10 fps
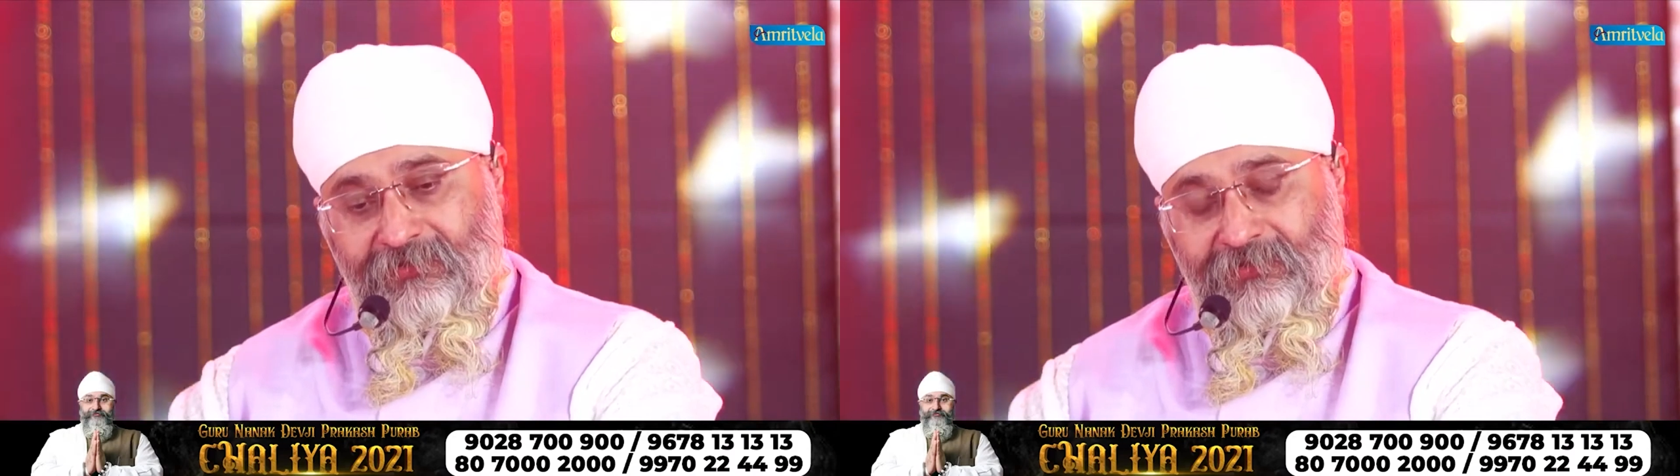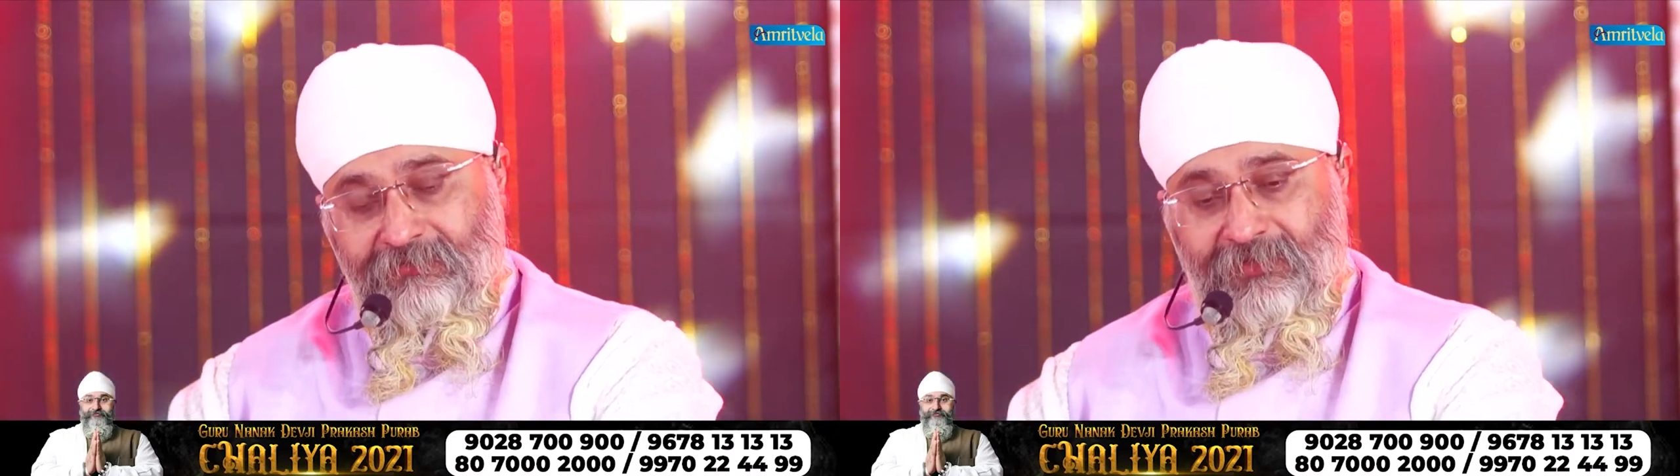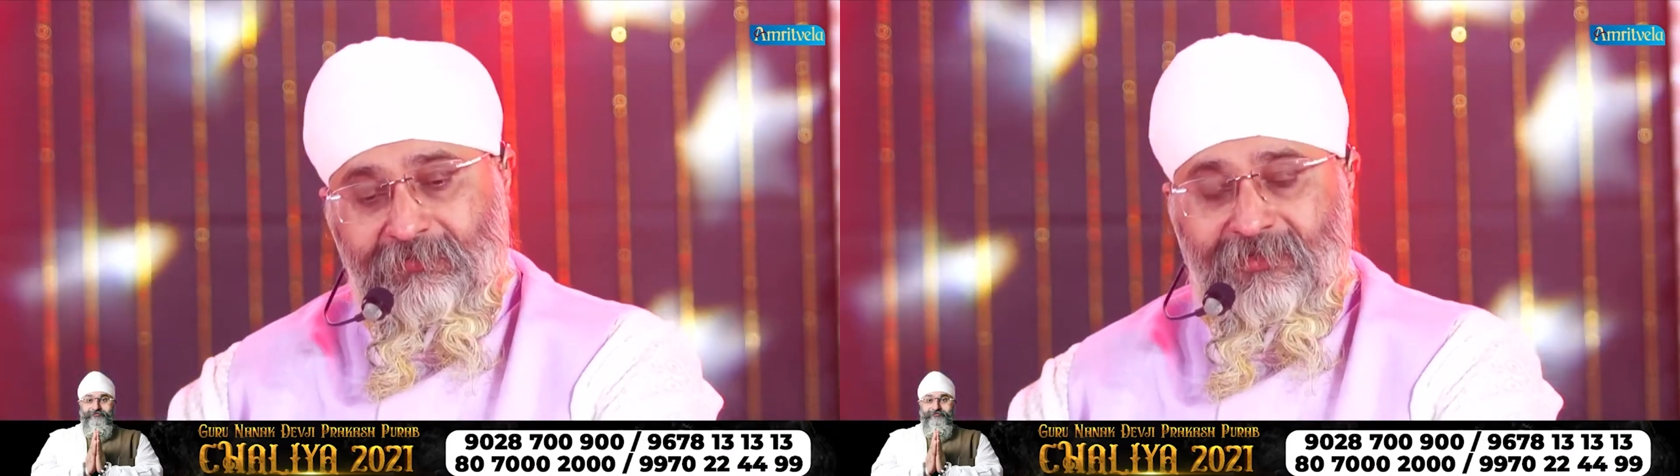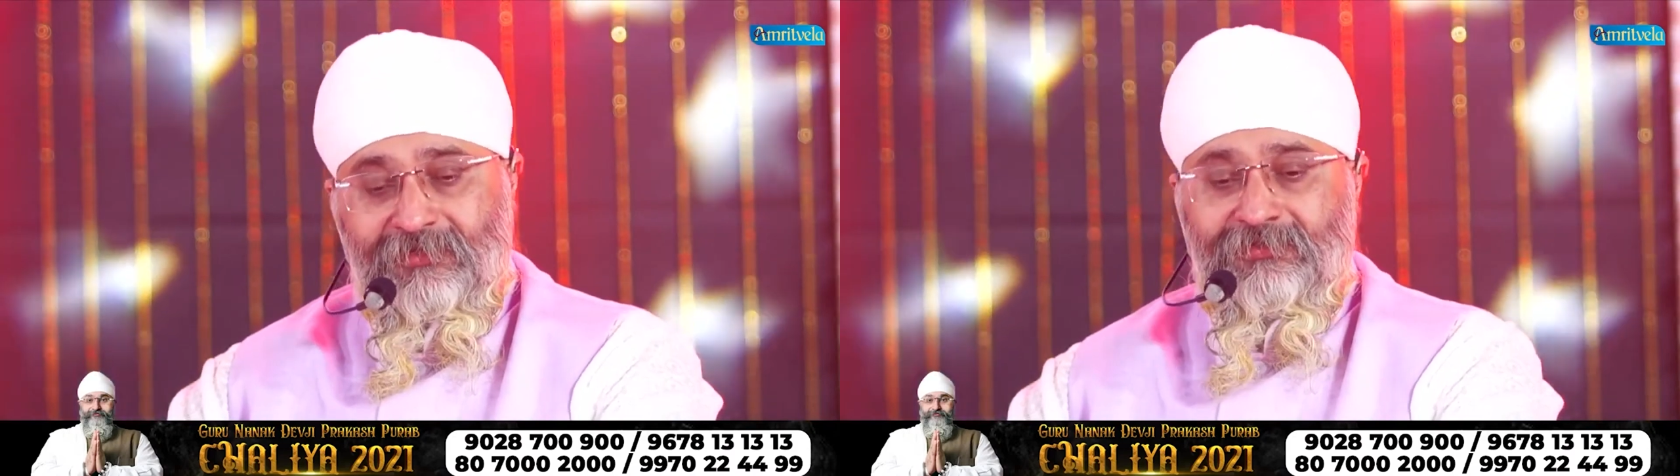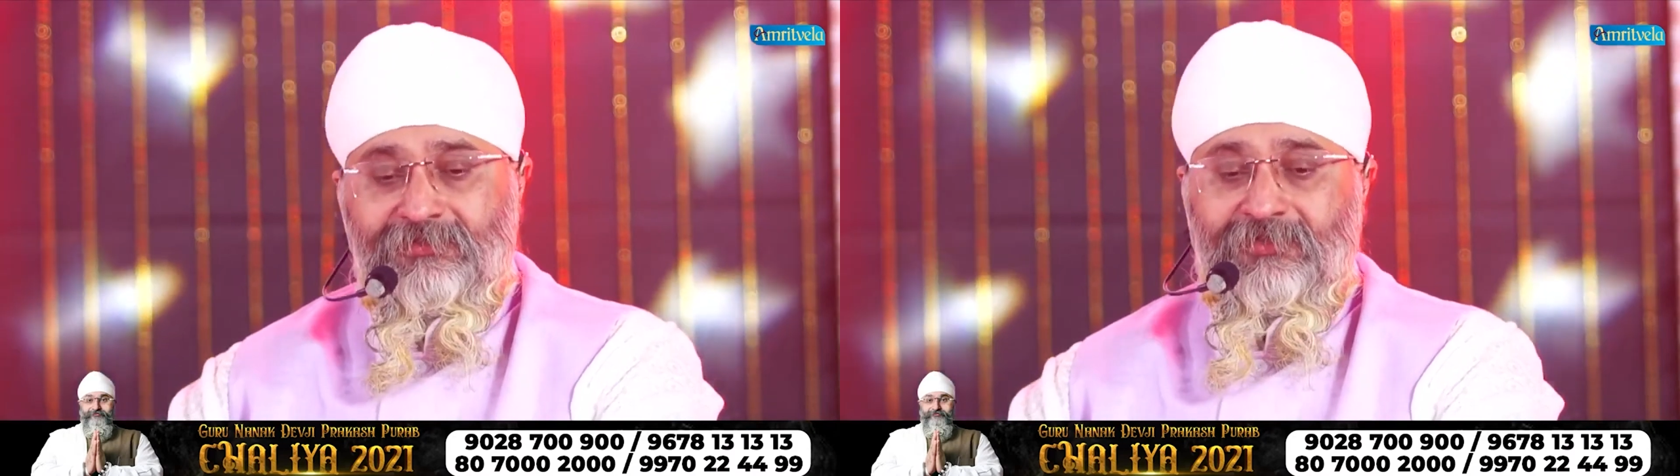बाबा नंद
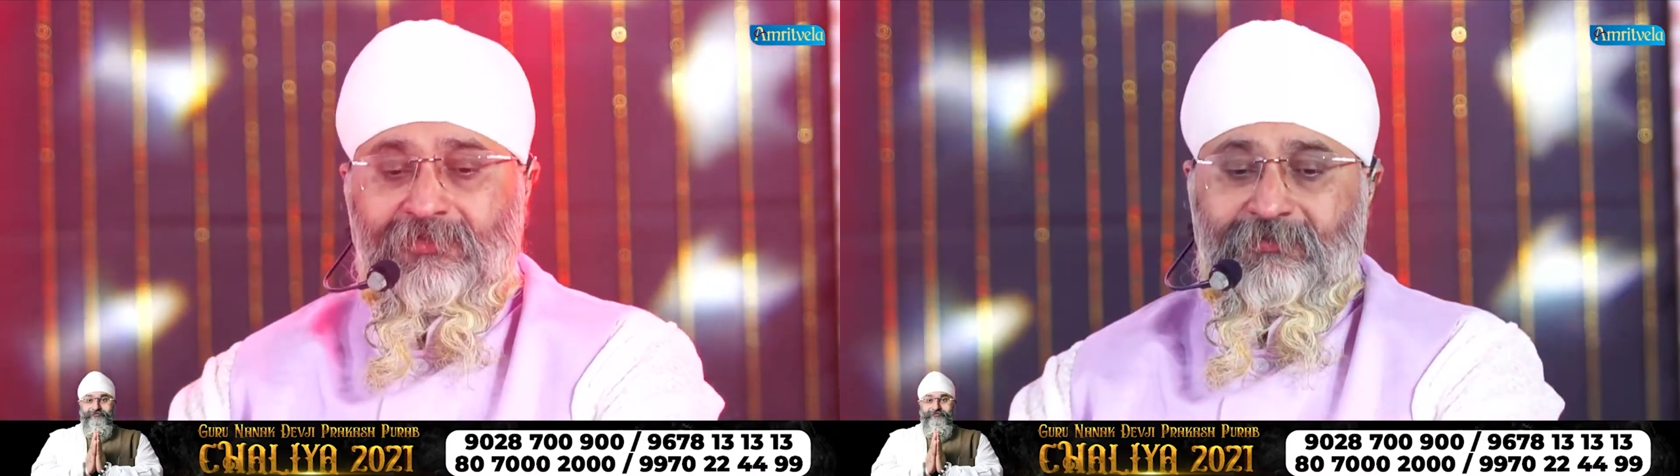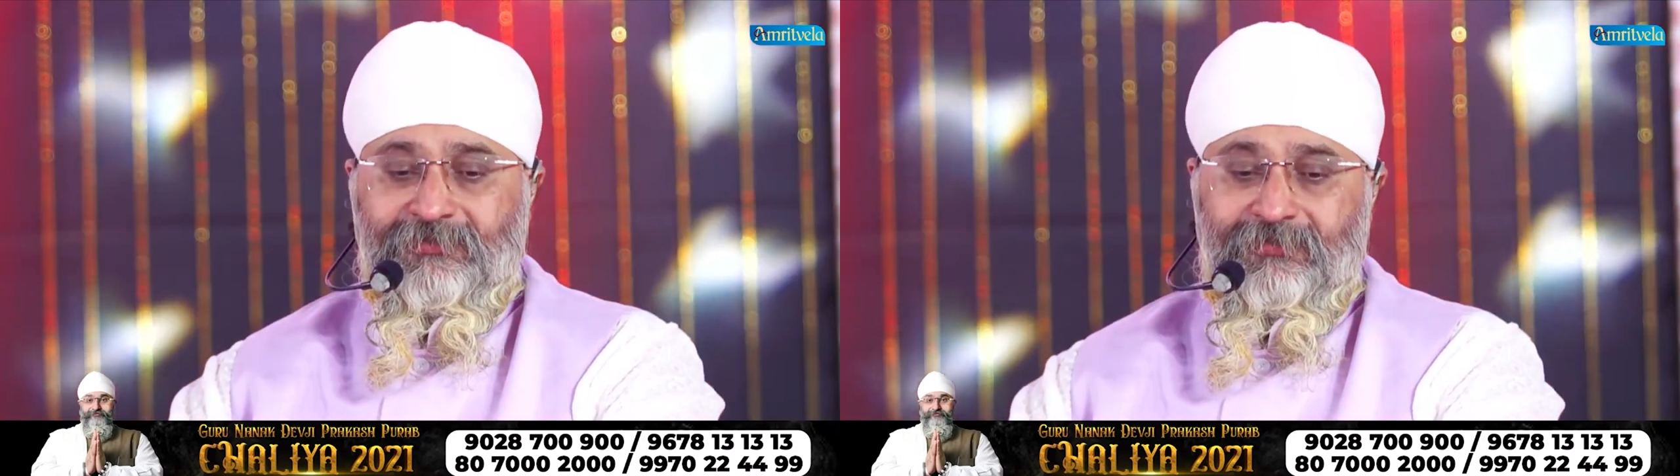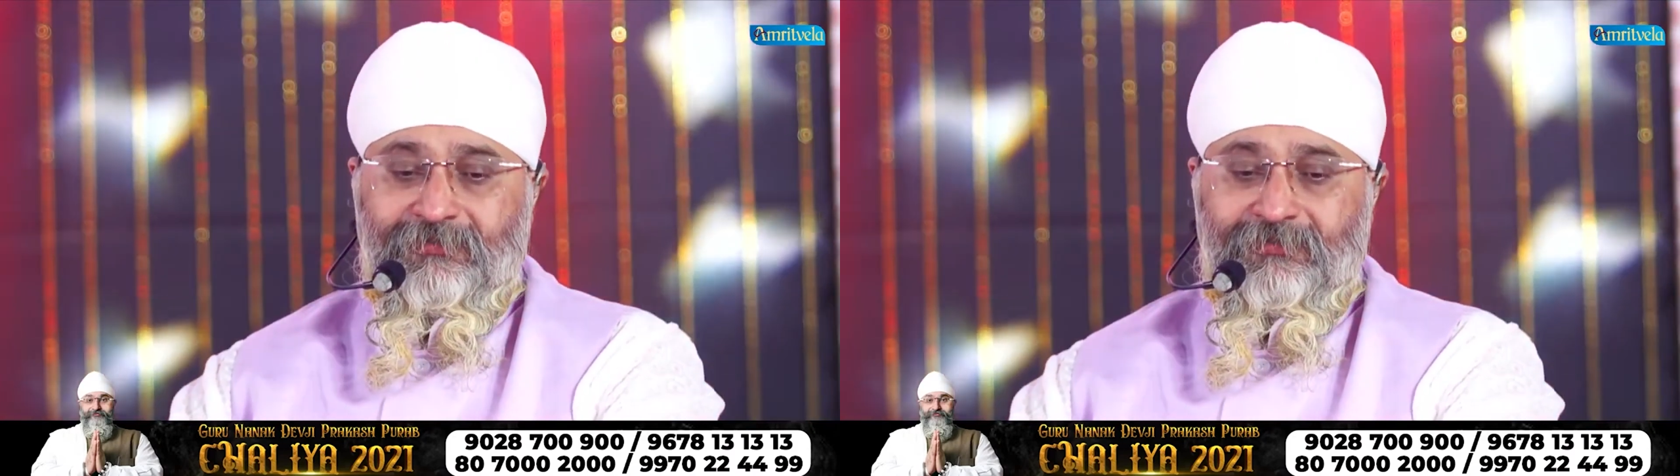सिंह जी के वचन